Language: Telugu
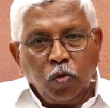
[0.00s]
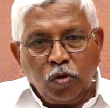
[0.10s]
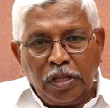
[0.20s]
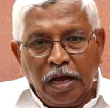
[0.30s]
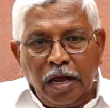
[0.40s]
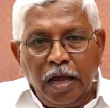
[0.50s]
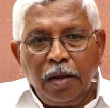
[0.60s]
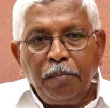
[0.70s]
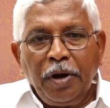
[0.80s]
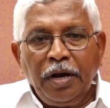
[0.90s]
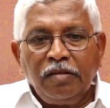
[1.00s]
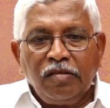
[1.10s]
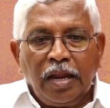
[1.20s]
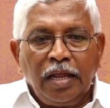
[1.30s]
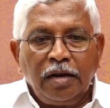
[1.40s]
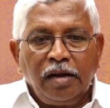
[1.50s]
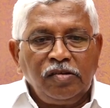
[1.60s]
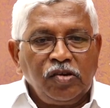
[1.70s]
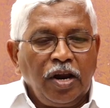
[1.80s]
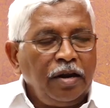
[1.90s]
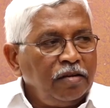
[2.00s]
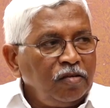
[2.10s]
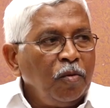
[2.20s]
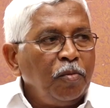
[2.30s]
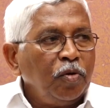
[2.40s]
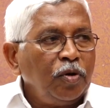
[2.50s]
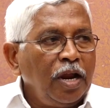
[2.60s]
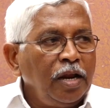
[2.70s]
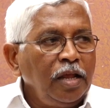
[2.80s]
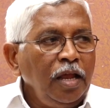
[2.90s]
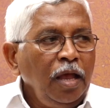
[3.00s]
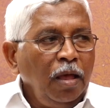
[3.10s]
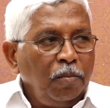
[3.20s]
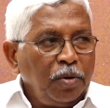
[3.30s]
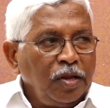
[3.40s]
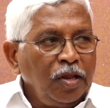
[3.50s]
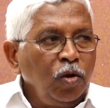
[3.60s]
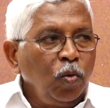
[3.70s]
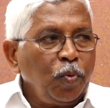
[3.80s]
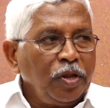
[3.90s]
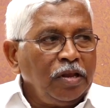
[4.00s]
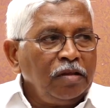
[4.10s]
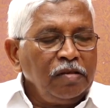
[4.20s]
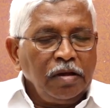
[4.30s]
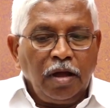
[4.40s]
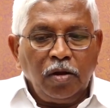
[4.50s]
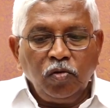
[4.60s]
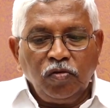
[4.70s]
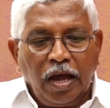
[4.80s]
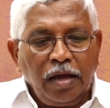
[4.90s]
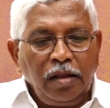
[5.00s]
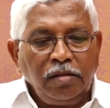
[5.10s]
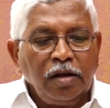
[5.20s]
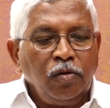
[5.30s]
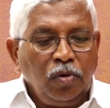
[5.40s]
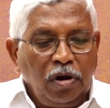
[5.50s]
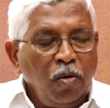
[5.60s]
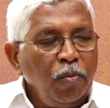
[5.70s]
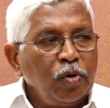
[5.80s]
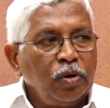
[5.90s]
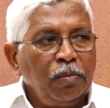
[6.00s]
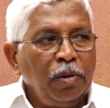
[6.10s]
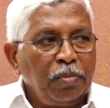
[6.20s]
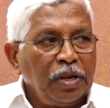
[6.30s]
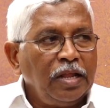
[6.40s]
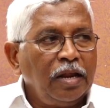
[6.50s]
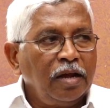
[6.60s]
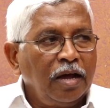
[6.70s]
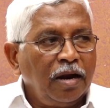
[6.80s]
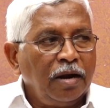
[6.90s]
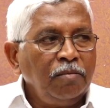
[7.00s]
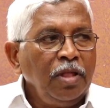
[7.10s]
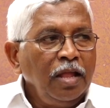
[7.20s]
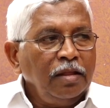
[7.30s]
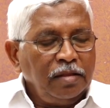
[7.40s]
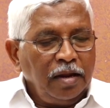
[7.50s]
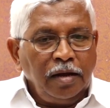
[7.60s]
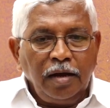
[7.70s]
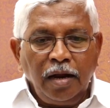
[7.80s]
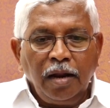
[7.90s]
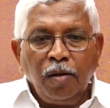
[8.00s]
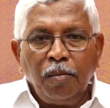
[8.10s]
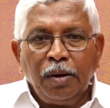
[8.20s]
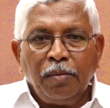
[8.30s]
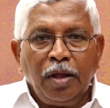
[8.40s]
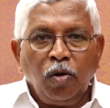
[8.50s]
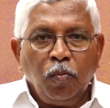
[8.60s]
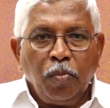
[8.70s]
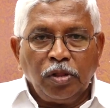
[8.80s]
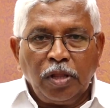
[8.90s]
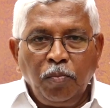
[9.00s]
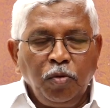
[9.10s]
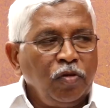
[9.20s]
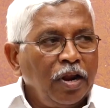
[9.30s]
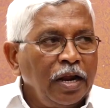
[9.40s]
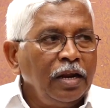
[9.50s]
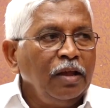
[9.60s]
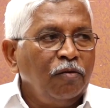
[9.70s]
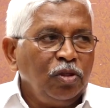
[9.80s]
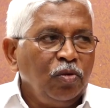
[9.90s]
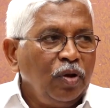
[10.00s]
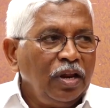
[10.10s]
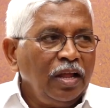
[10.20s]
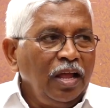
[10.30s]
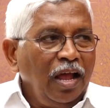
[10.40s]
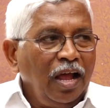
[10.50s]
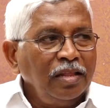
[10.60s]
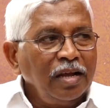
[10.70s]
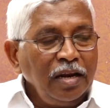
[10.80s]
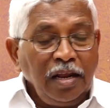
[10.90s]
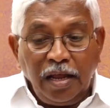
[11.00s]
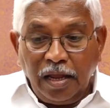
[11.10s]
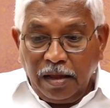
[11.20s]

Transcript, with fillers: కొత్తగా ఏర్పడిన చాలా రాష్ట్రాలు నష్టపోవటానికి ప్రజలు ప్రజా సంఘాలు జాగ్రత్తగా ఉండకపోవటమే ప్రధాన కారణం తెలంగాణలో మనం వాళ్ళు తప్పు జరగనీయవద్దు అని అందుకనే